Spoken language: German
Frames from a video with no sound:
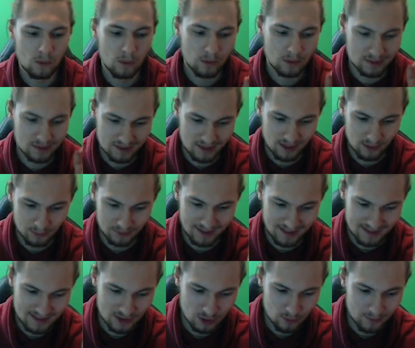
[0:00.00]
Genau,
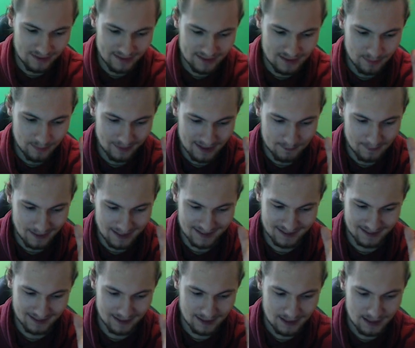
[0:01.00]
das sind schon mal diese beiden
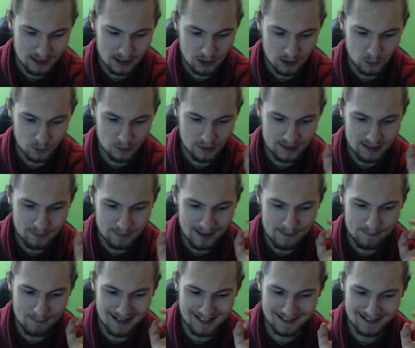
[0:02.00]
Masken. Und diese
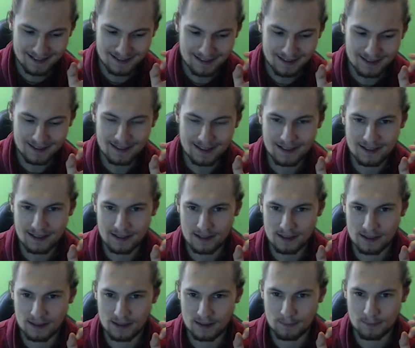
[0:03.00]
beiden Masken sind
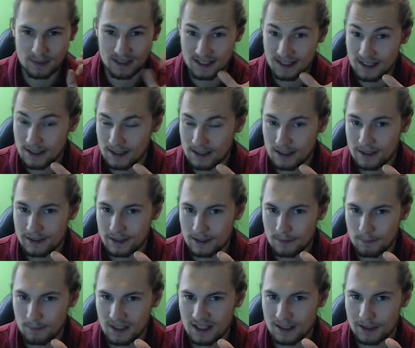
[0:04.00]
äh, betitelt
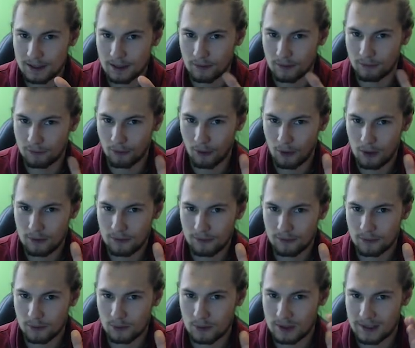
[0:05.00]
mit
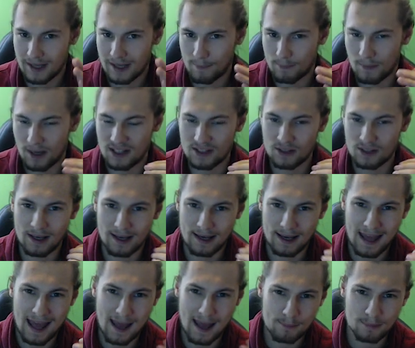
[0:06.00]
Wolf und Lamm. Also
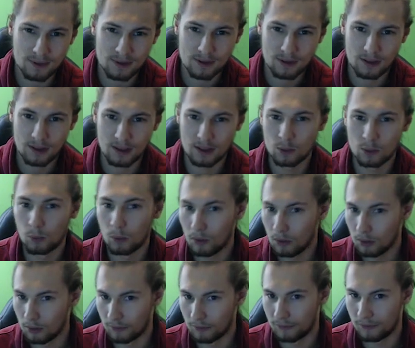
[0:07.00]
Lamb and
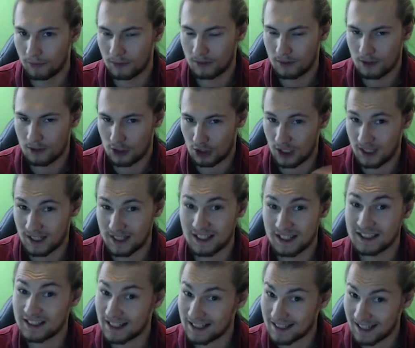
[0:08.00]
Wolf steht in
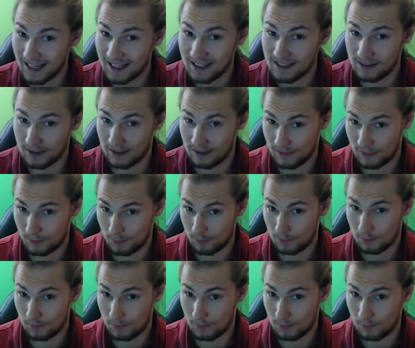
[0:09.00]
den Dateien dazu.